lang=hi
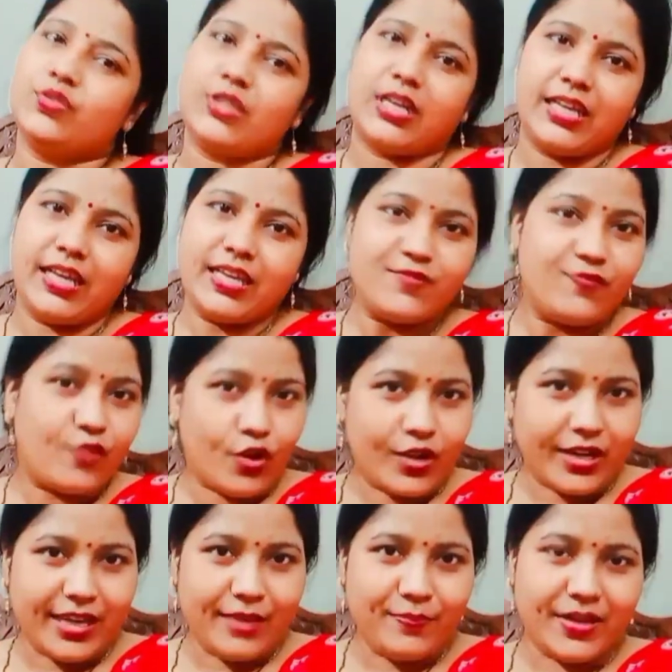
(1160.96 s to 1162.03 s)
तो चलिए इस
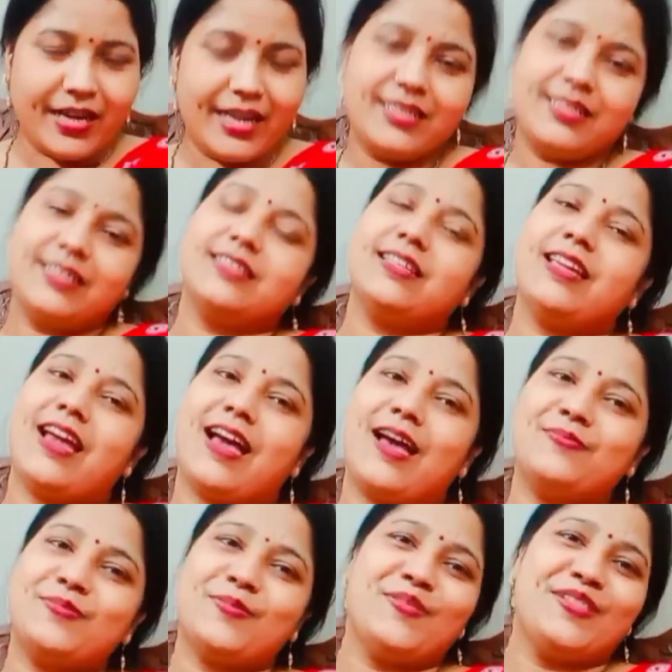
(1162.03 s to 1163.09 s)
ब्लॉग का यहीं पर एंड करते हैं
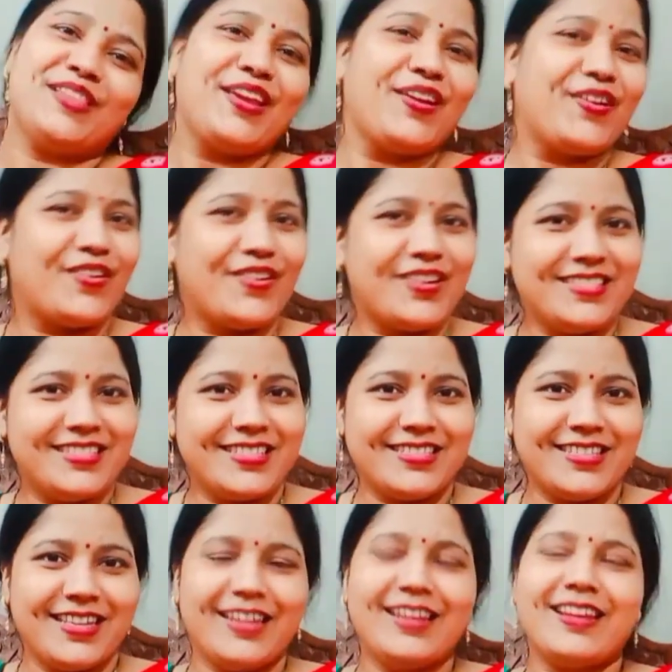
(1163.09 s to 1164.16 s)
आपसे मिलते हैं एक और अच्छे
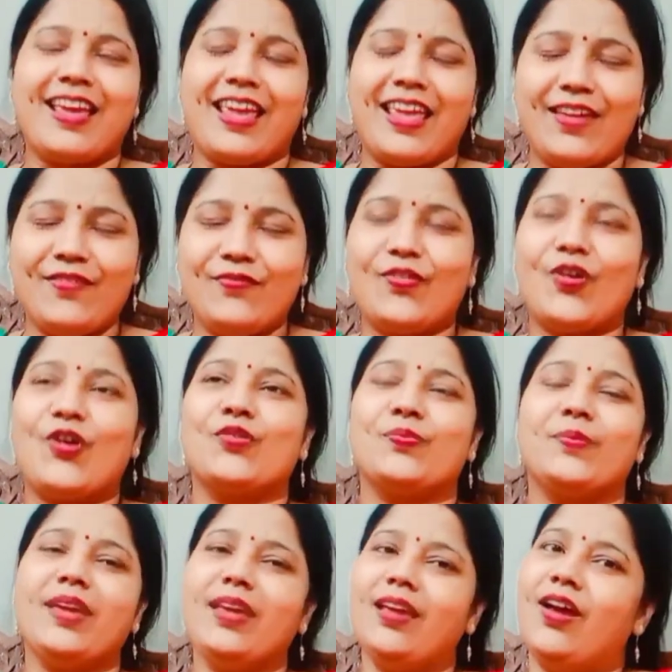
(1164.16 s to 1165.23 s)
से नए
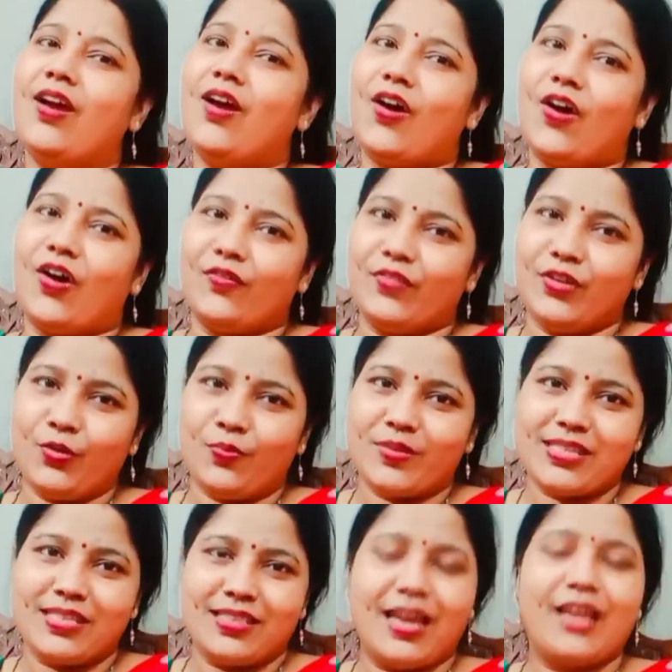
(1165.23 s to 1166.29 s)
ब्लॉग में और वीडियो
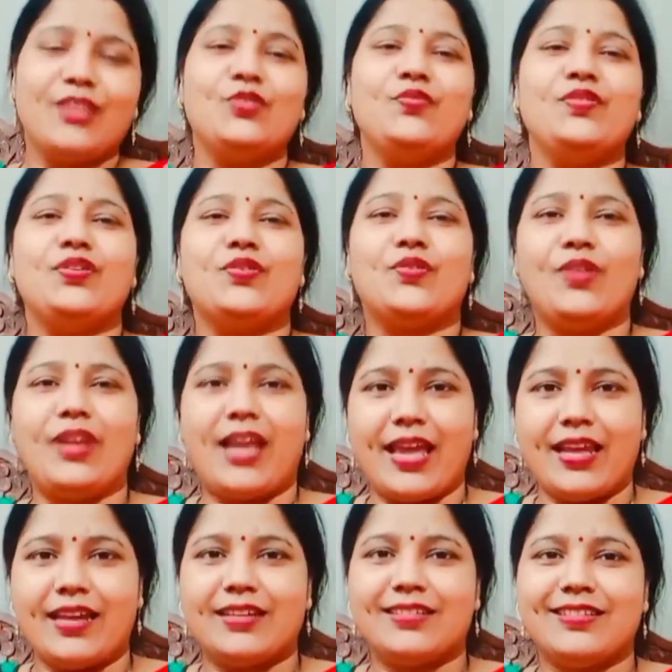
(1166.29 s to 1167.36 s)
पसंद आए तो वीडियो को
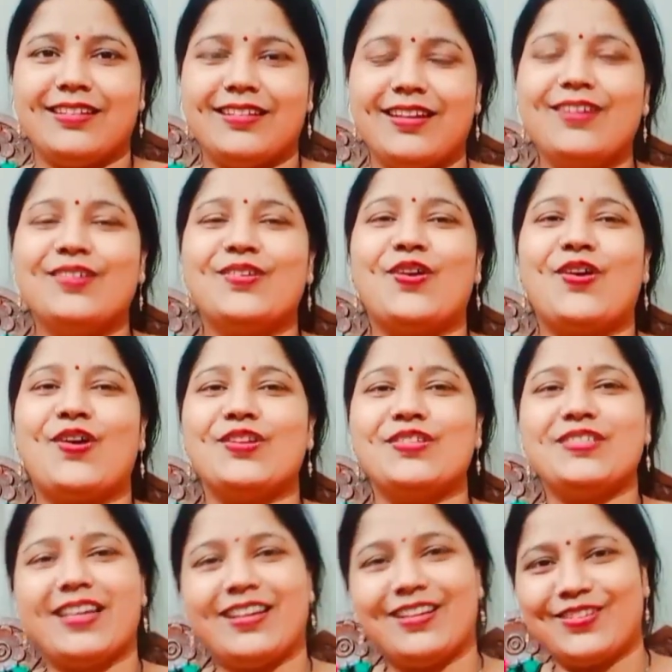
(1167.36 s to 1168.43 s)
लाइक कर देना
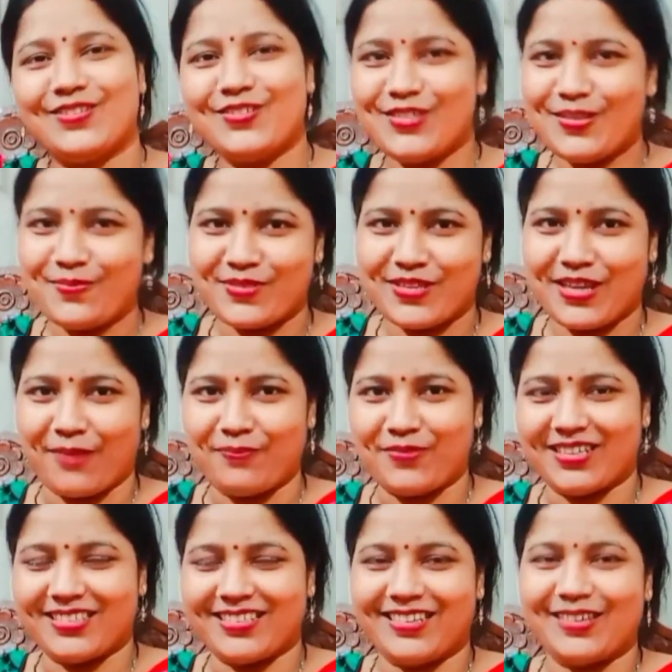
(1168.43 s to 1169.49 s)
और चैनल को
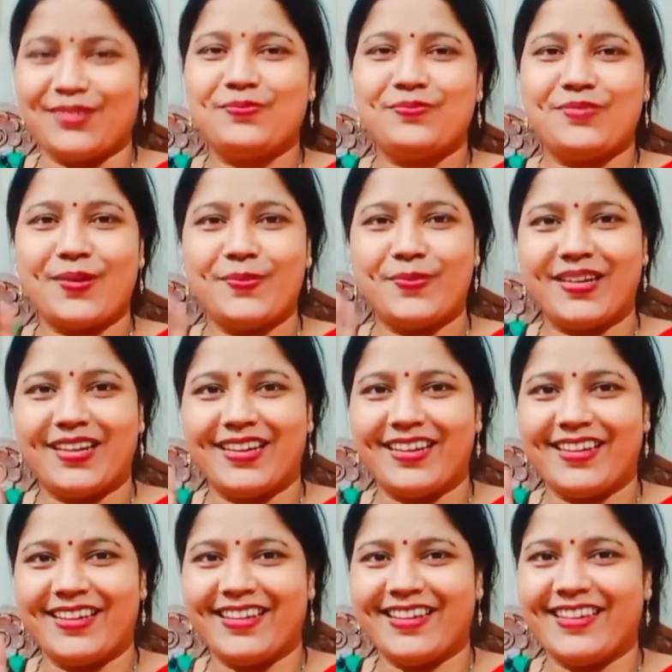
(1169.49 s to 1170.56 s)
सब्सक्राइब कर देना बाय
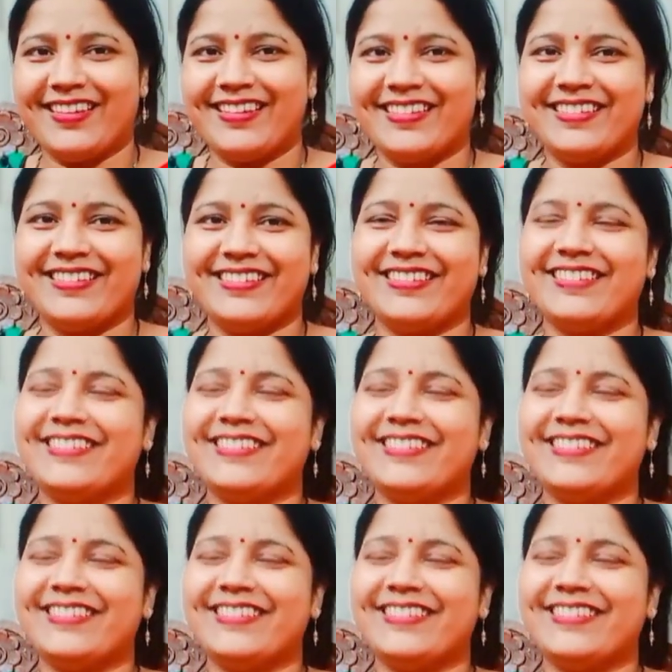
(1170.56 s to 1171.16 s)
बाय